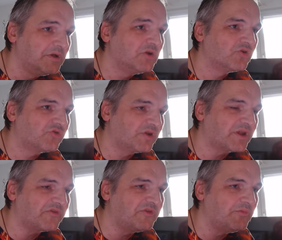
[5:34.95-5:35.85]
Je suis
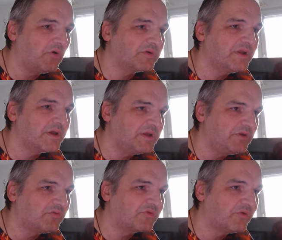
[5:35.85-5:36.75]
quasiment guéri
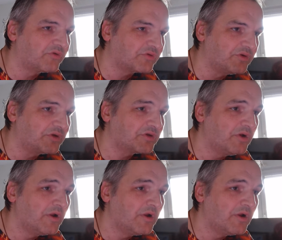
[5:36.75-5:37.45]
de ce truc,